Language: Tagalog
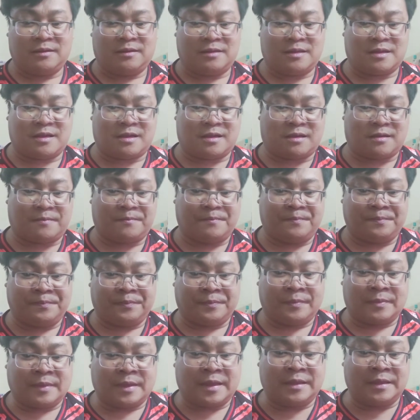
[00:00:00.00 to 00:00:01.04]
Na
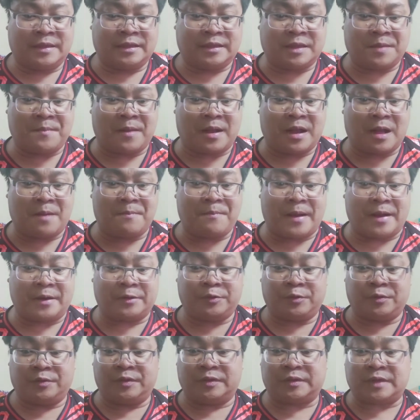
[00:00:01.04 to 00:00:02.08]
hindi tayo mag-abang
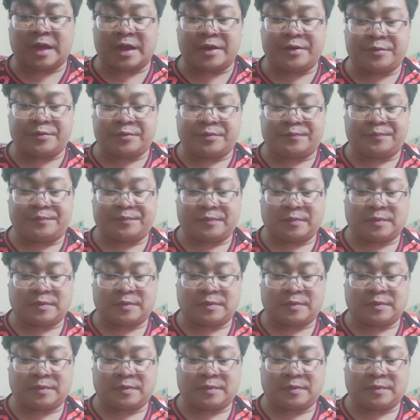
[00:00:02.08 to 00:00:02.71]
doon sa ano.